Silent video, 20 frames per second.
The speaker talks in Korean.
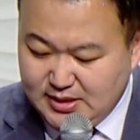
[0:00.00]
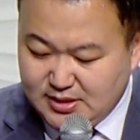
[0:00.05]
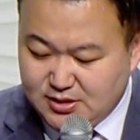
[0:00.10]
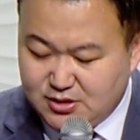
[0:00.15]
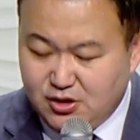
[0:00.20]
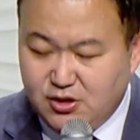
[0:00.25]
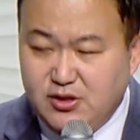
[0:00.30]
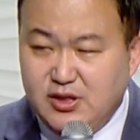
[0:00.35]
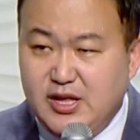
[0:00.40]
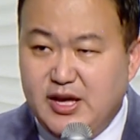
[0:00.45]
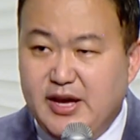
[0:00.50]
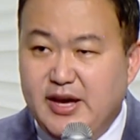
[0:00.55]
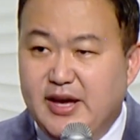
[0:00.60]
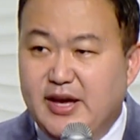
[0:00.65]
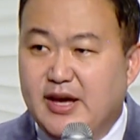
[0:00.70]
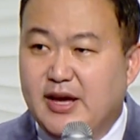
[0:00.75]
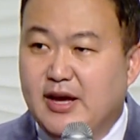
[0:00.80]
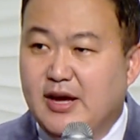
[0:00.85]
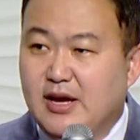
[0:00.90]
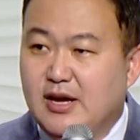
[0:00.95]

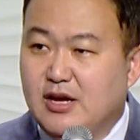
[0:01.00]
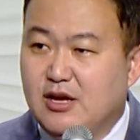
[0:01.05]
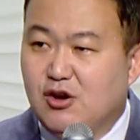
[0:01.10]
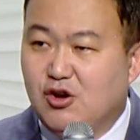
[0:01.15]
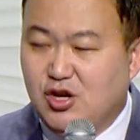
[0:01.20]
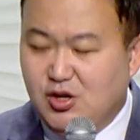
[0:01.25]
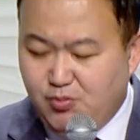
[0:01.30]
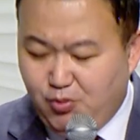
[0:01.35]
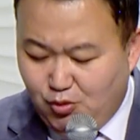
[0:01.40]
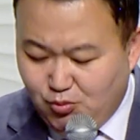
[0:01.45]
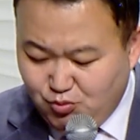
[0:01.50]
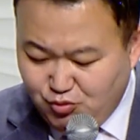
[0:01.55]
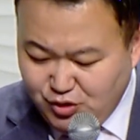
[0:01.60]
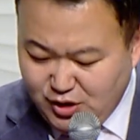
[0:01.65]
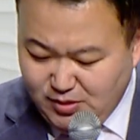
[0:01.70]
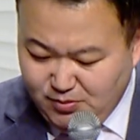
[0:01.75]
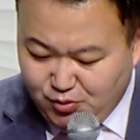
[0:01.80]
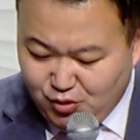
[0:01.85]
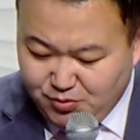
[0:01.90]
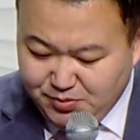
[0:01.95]
그런데 여기
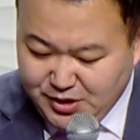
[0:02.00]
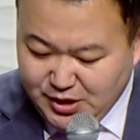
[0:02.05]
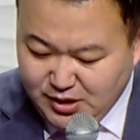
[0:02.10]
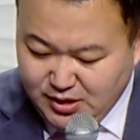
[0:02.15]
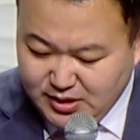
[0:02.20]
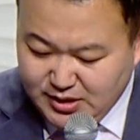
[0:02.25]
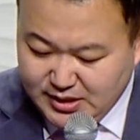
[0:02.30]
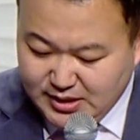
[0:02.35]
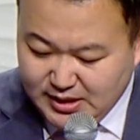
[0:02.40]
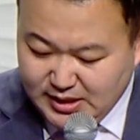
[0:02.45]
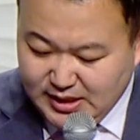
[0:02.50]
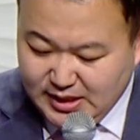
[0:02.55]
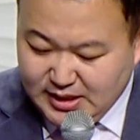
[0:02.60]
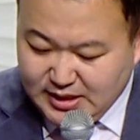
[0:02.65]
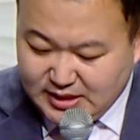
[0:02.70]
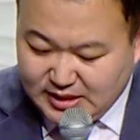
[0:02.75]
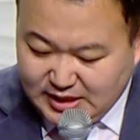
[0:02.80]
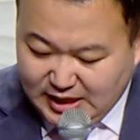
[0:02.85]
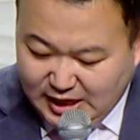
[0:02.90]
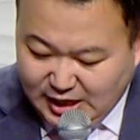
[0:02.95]
본문에 보면
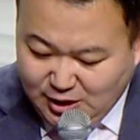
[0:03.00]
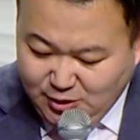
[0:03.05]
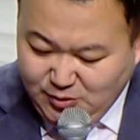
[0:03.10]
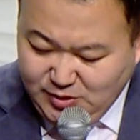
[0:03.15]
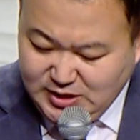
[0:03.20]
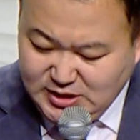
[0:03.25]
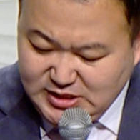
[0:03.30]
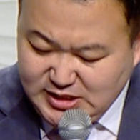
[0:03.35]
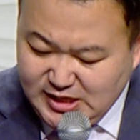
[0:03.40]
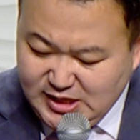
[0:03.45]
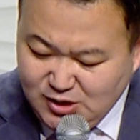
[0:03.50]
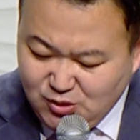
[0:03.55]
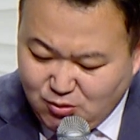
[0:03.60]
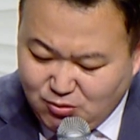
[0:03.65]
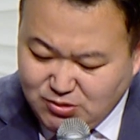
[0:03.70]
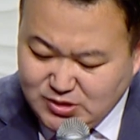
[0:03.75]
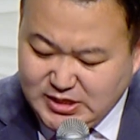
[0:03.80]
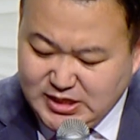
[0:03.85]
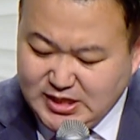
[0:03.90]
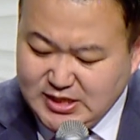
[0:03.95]
다윗의
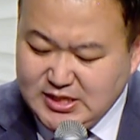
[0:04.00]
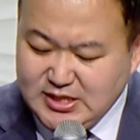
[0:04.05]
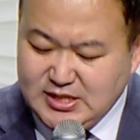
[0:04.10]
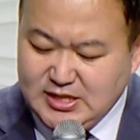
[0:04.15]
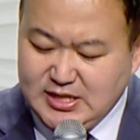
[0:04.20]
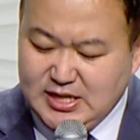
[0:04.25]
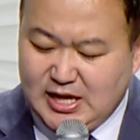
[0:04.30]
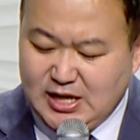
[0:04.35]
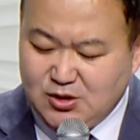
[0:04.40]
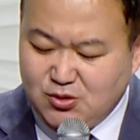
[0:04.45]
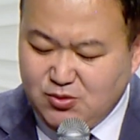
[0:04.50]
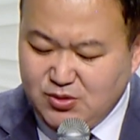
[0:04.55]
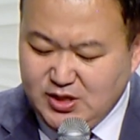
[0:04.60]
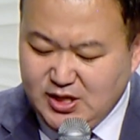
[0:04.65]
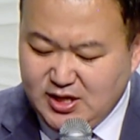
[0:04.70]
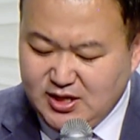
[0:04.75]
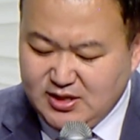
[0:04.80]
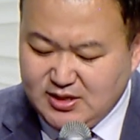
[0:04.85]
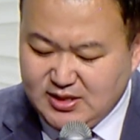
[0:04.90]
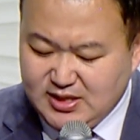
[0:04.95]
용사들은
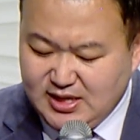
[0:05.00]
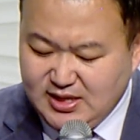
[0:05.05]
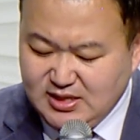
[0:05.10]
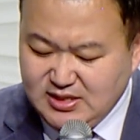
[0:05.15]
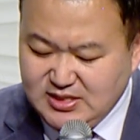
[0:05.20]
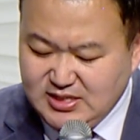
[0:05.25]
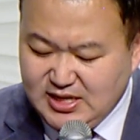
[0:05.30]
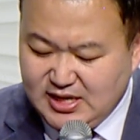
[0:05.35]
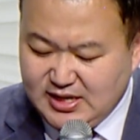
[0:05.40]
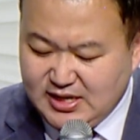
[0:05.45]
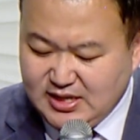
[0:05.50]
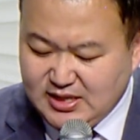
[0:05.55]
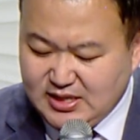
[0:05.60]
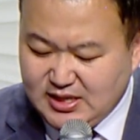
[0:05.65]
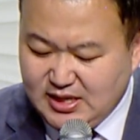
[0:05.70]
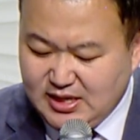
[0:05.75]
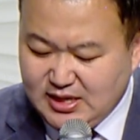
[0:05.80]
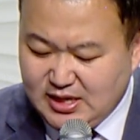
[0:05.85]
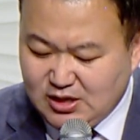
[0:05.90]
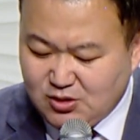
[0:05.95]
아도니아를 따르지
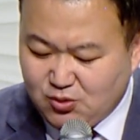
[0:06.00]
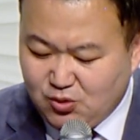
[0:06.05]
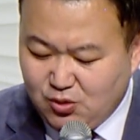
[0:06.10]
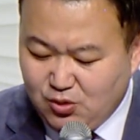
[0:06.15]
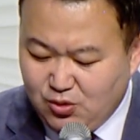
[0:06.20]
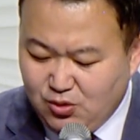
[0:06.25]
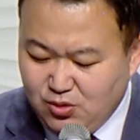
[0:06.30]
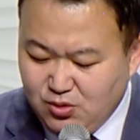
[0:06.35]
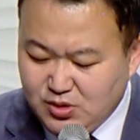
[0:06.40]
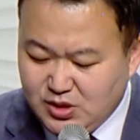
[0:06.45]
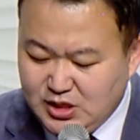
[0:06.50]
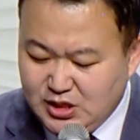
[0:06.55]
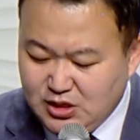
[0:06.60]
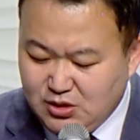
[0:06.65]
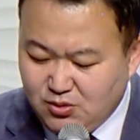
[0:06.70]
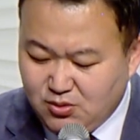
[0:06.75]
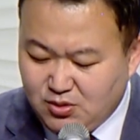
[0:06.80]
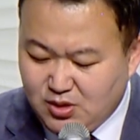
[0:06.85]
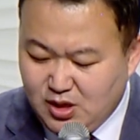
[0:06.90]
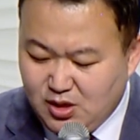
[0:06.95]
않았다라고
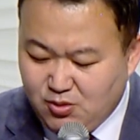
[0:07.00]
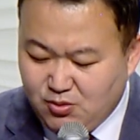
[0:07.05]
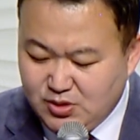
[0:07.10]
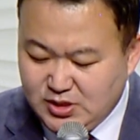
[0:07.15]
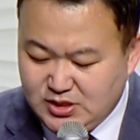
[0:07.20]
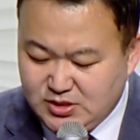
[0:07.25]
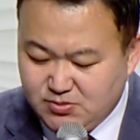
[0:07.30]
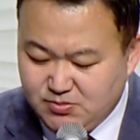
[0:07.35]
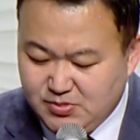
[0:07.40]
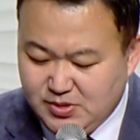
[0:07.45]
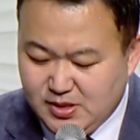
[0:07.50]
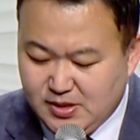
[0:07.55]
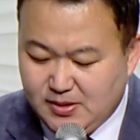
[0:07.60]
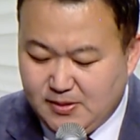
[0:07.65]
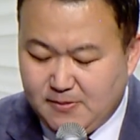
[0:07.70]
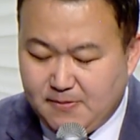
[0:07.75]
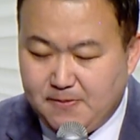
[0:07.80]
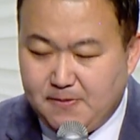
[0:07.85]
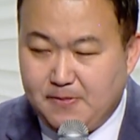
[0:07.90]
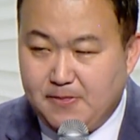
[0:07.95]
기록하고 있습니다.
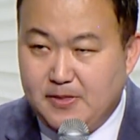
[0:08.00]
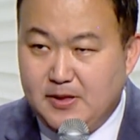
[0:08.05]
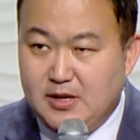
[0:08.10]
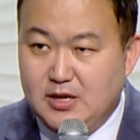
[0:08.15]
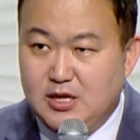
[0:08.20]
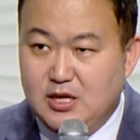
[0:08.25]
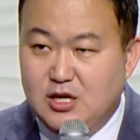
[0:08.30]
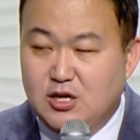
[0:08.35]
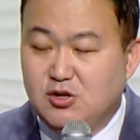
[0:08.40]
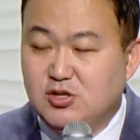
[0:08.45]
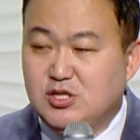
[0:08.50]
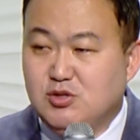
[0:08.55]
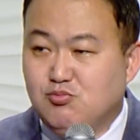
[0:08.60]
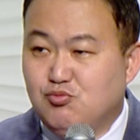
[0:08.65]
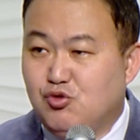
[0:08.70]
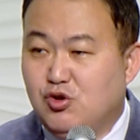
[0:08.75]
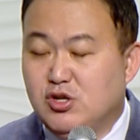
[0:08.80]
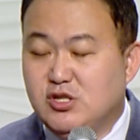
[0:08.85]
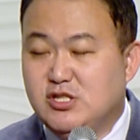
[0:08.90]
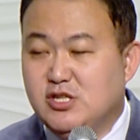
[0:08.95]
이것이
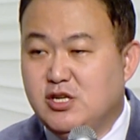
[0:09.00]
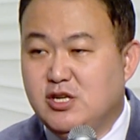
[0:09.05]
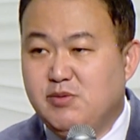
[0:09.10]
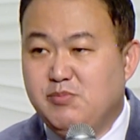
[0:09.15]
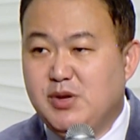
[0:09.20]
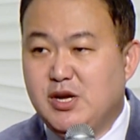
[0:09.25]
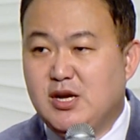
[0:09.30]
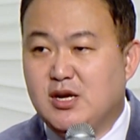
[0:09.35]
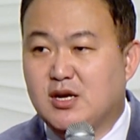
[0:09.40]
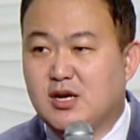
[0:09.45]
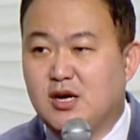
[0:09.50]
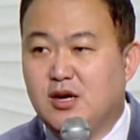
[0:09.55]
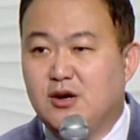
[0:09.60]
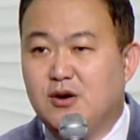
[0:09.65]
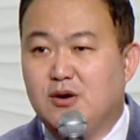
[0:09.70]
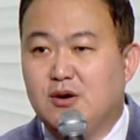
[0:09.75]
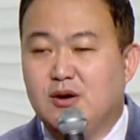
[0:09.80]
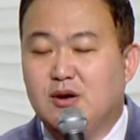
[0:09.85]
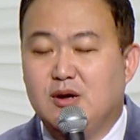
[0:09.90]
무엇을 의미할까요?